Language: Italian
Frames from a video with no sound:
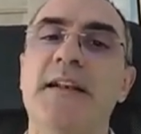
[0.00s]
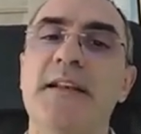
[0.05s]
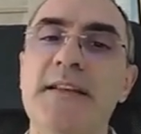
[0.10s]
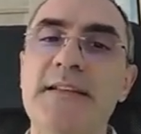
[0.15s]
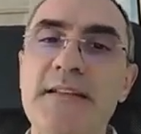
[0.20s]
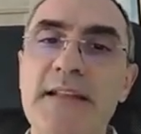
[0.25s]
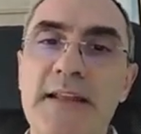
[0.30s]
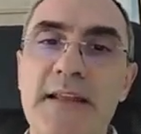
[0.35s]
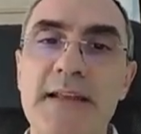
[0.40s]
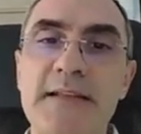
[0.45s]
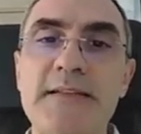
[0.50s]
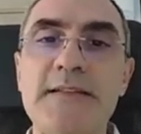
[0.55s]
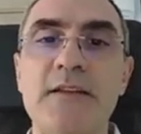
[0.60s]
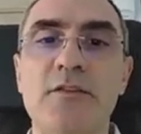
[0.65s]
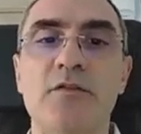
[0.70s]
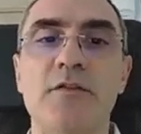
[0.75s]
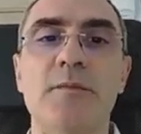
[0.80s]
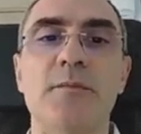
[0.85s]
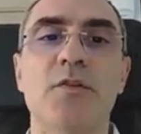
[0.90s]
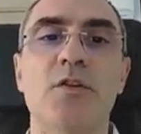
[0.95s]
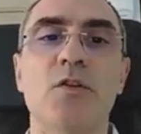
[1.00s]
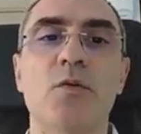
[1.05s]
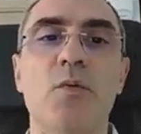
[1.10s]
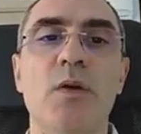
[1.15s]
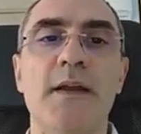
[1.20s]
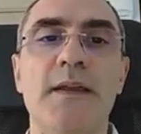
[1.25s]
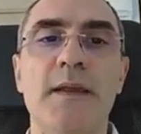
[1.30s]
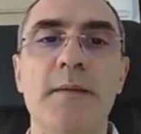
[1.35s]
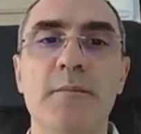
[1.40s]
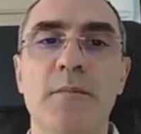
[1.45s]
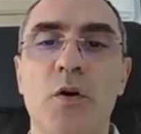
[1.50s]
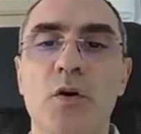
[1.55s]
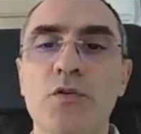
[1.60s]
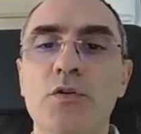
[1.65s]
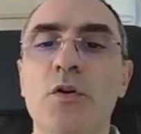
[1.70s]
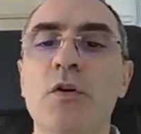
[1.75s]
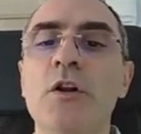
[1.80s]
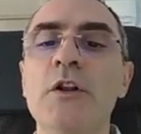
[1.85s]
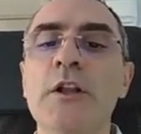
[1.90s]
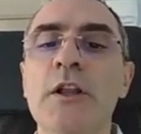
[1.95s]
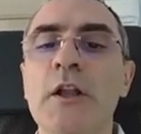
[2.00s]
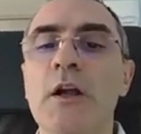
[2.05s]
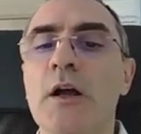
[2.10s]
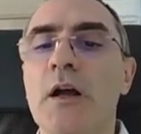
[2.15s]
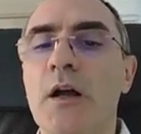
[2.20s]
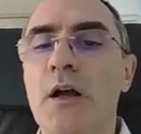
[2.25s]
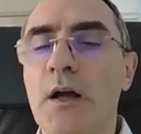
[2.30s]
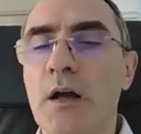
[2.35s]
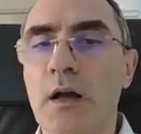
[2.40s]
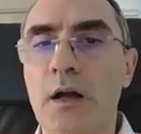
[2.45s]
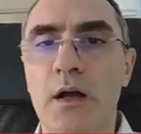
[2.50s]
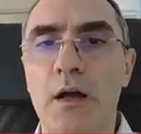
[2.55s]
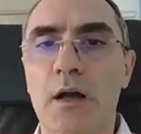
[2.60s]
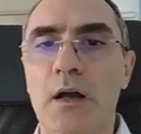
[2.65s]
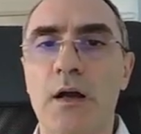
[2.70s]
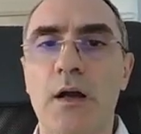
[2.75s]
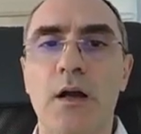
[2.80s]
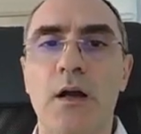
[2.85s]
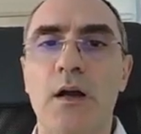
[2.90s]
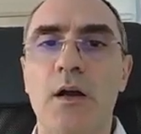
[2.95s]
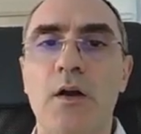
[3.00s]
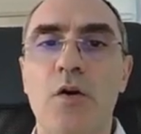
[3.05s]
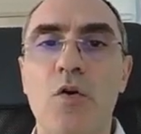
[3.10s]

resilienza dovrebbero in qualche modo eh,